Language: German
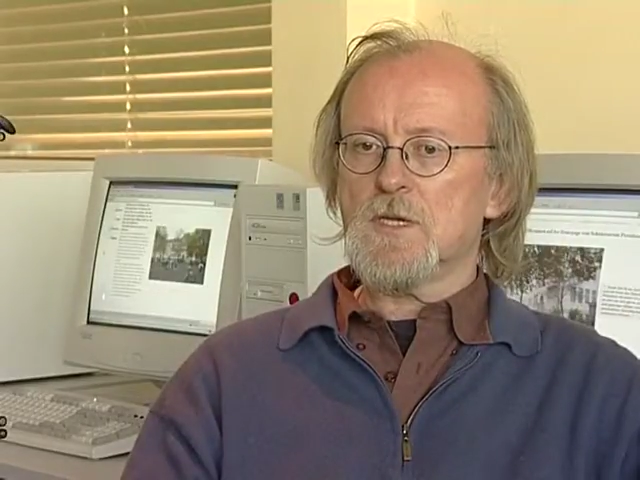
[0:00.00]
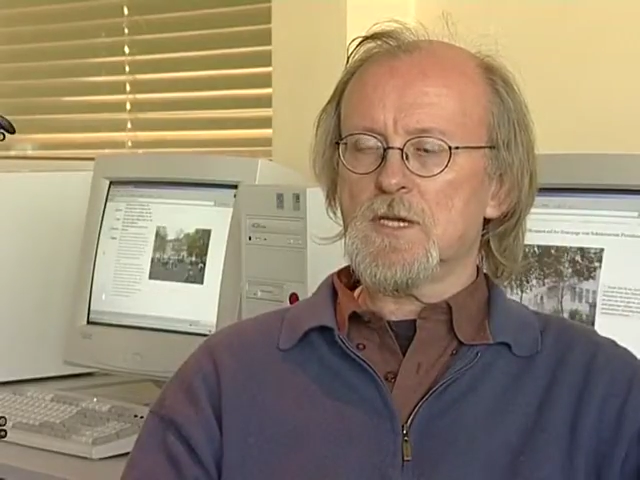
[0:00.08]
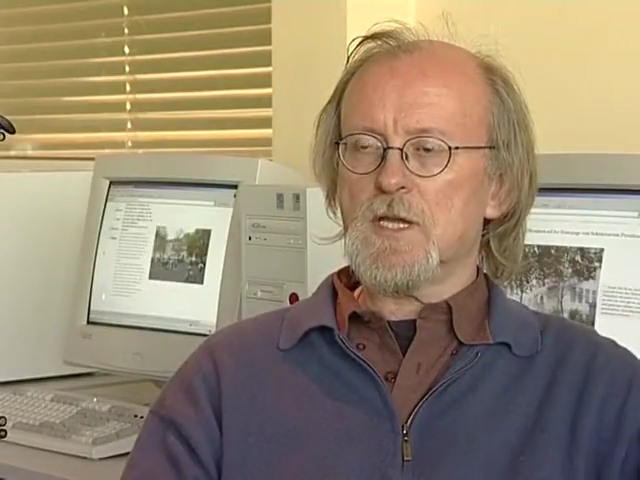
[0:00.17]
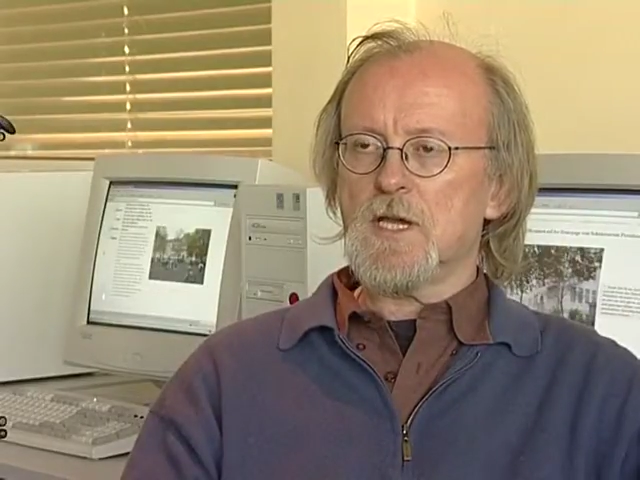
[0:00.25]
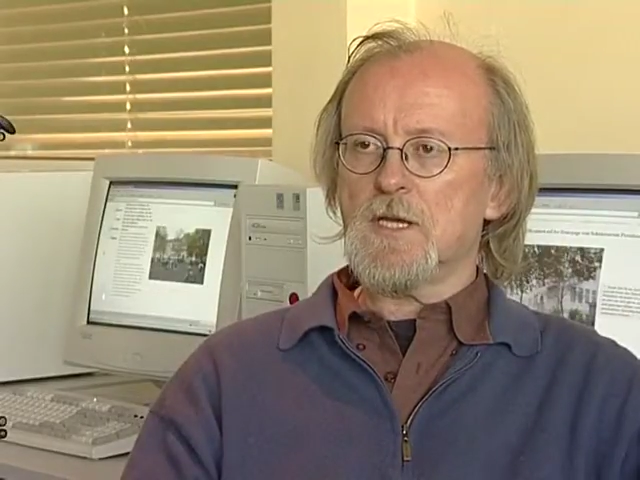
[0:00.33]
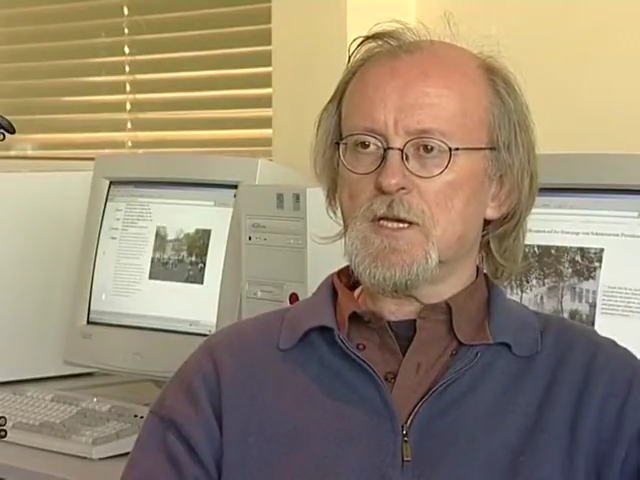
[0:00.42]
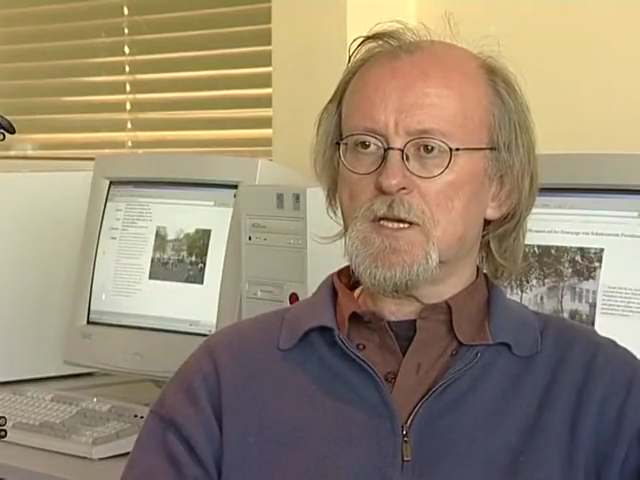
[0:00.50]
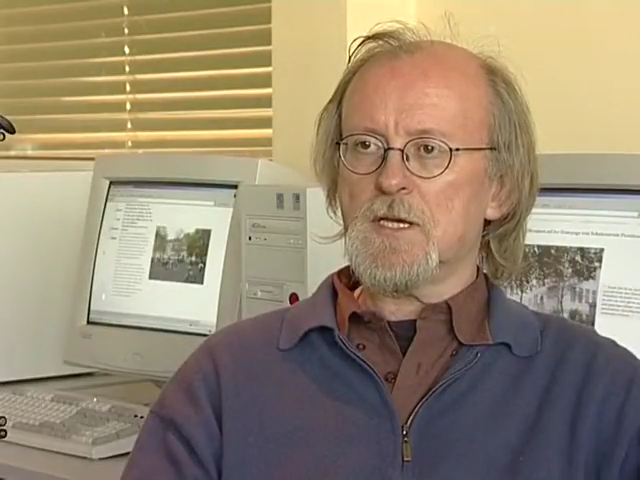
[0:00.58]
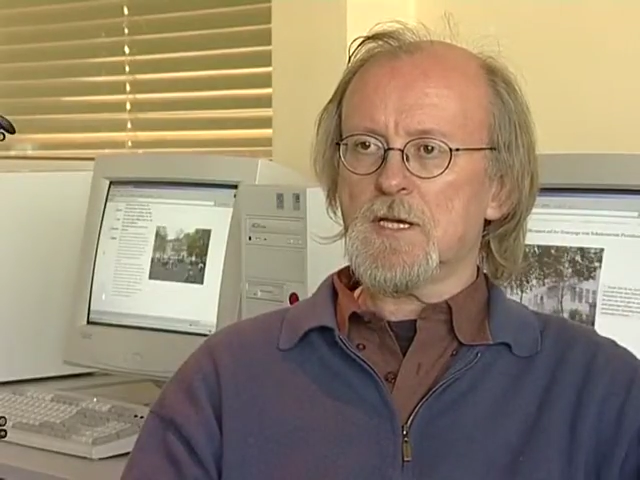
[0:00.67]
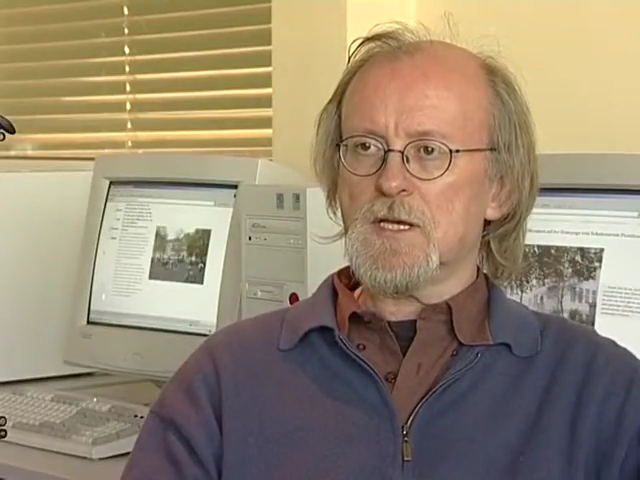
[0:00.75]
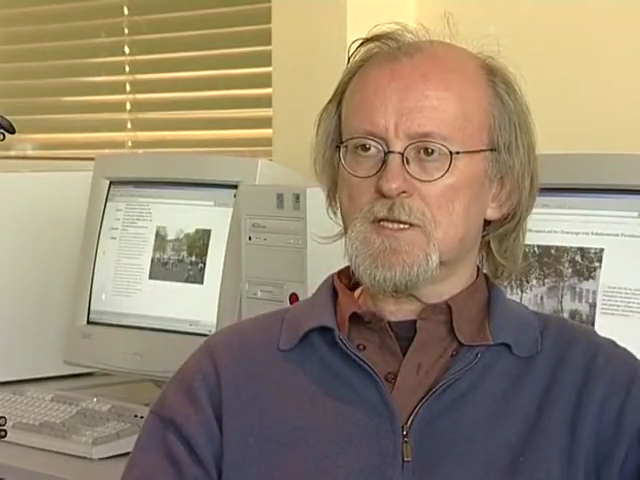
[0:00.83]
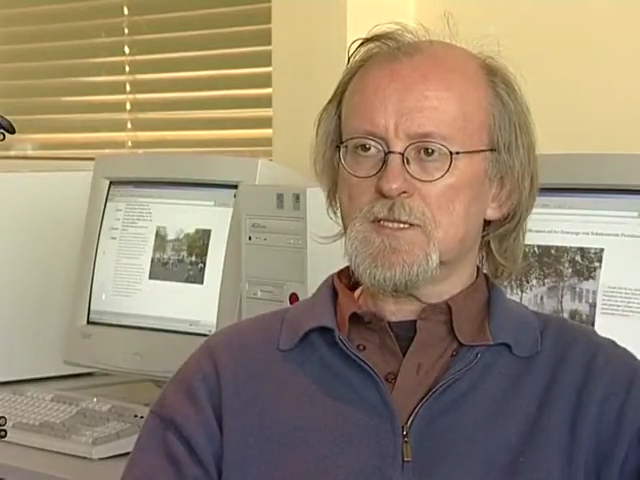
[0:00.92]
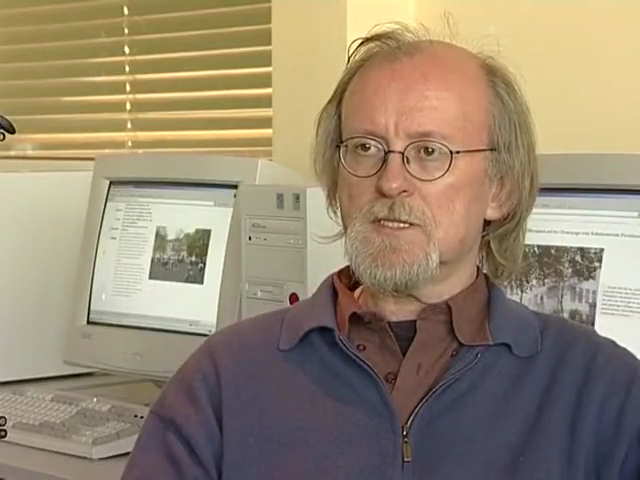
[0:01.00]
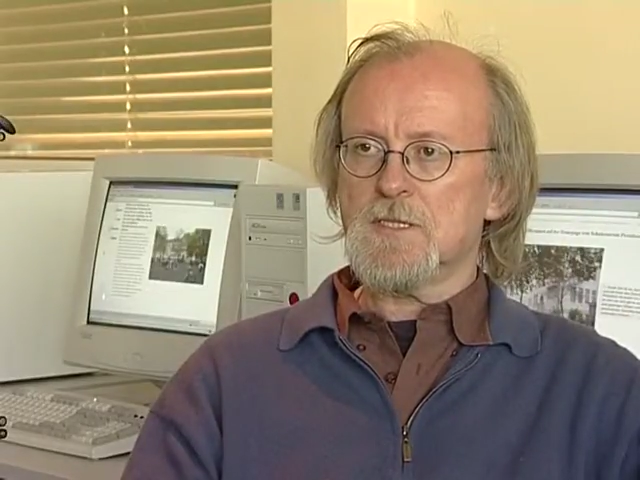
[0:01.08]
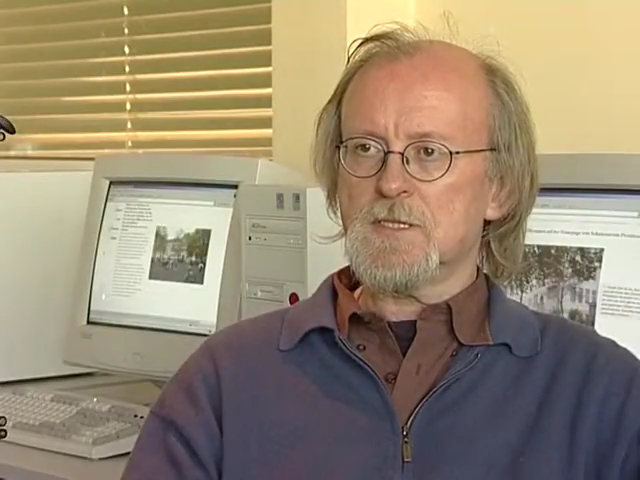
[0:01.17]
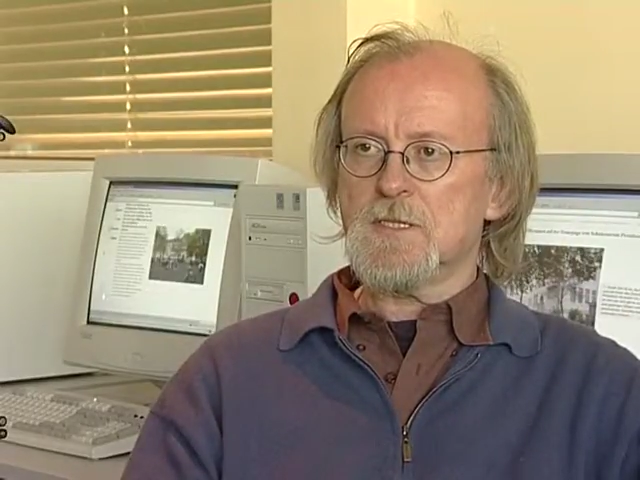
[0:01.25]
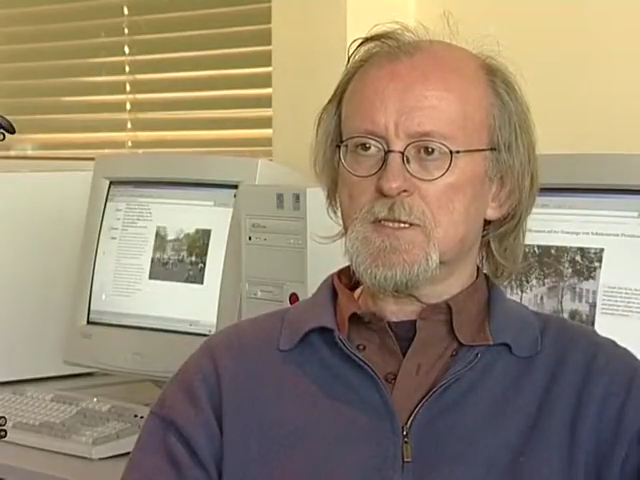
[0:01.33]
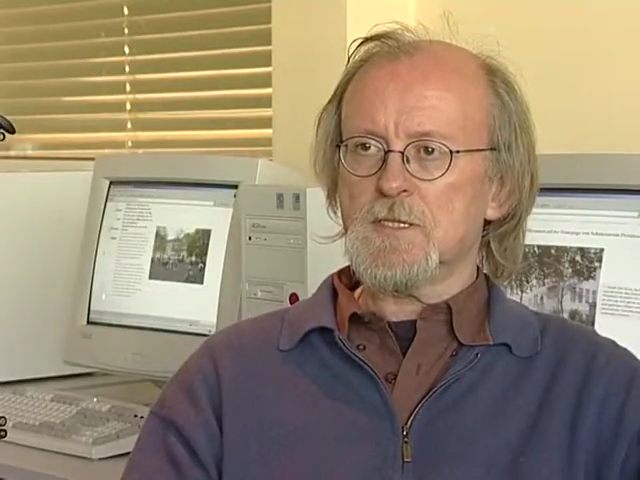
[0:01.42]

in einer Klasse